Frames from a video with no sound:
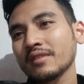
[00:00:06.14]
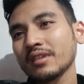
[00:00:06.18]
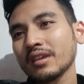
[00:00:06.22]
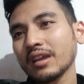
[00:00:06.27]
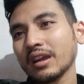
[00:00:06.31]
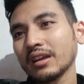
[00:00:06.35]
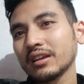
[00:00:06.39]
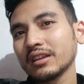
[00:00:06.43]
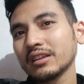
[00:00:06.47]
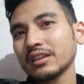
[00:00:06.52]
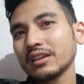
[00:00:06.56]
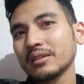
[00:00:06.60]

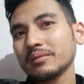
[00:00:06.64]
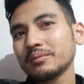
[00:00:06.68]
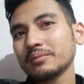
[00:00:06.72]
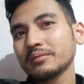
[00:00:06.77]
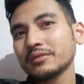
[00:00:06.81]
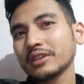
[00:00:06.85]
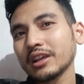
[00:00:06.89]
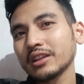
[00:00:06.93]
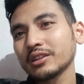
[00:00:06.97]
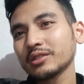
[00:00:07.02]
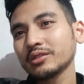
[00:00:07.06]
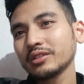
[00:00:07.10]
Ada jam
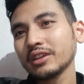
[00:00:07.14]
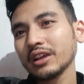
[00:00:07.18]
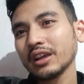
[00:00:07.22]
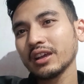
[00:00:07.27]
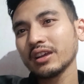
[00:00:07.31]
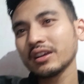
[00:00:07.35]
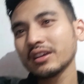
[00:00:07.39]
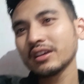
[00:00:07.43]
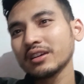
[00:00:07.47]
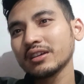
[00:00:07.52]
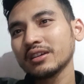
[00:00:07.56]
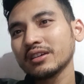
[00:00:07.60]
satu ya?
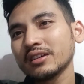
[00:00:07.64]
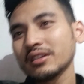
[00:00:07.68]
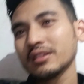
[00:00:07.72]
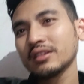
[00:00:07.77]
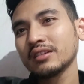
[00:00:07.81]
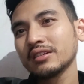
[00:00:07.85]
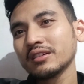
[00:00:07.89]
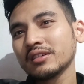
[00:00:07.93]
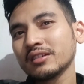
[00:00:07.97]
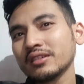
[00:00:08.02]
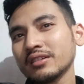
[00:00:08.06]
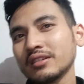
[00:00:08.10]

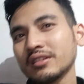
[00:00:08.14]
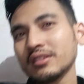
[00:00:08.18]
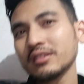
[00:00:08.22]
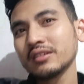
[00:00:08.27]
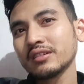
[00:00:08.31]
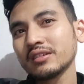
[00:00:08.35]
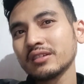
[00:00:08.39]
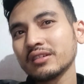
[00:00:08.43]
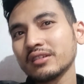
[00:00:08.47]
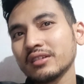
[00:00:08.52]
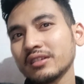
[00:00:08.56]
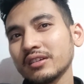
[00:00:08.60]

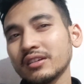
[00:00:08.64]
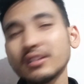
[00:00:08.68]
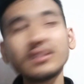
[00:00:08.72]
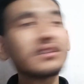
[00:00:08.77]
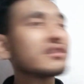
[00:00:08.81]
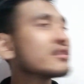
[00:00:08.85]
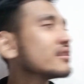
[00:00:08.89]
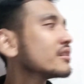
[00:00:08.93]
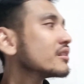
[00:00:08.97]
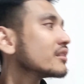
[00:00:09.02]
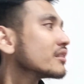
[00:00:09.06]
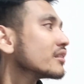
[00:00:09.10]
Hah?
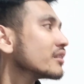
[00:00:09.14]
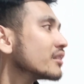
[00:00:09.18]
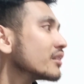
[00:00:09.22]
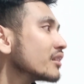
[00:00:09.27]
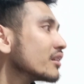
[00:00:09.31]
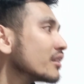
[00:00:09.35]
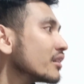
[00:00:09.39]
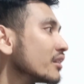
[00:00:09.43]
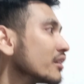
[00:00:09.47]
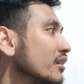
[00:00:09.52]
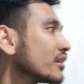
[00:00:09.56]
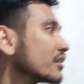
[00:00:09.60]

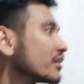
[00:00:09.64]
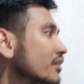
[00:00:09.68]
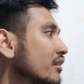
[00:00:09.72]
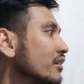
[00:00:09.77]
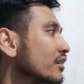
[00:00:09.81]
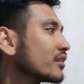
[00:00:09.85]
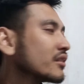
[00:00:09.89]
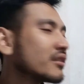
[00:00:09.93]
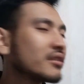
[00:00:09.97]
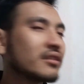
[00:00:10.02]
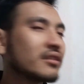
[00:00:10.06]
0030.